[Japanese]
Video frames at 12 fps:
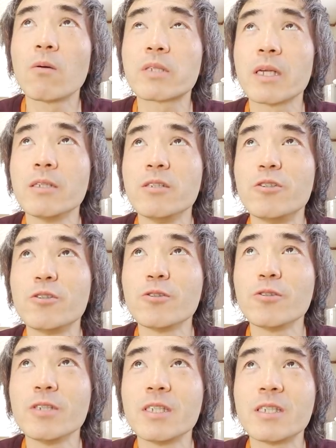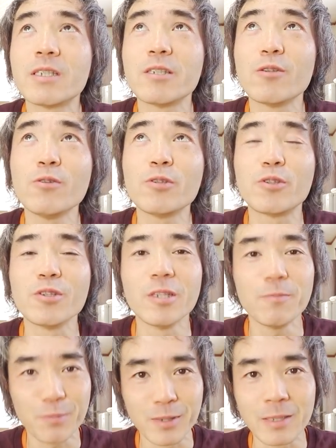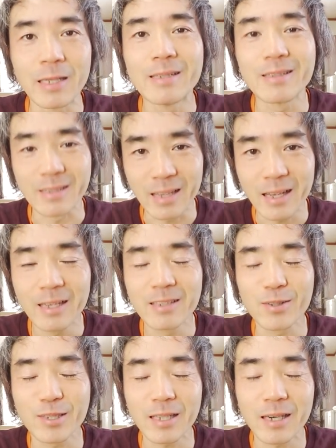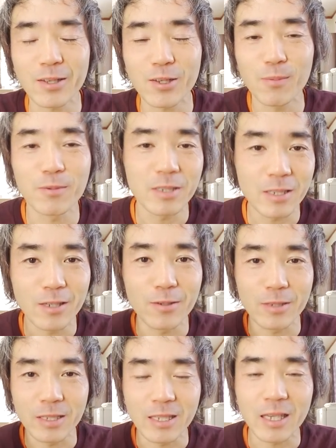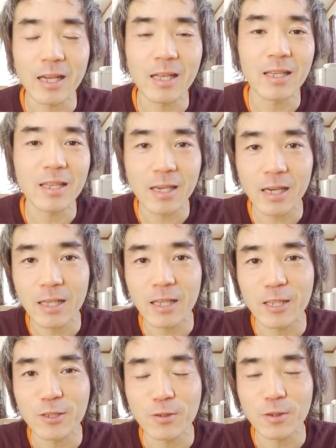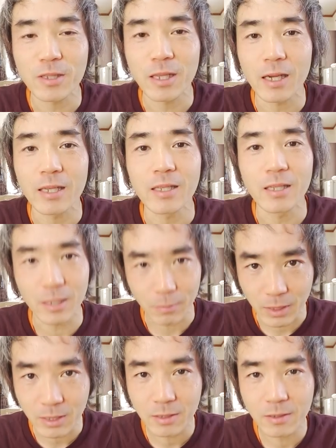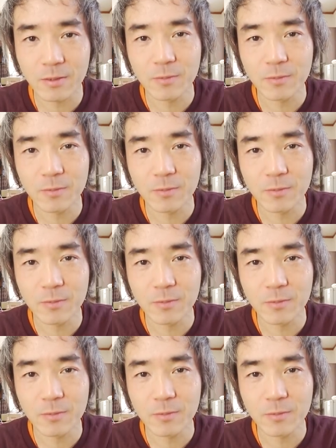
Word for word: 午前11時41分ですね。そしたら今日もウイロール2回やってから体重測定入っていきます。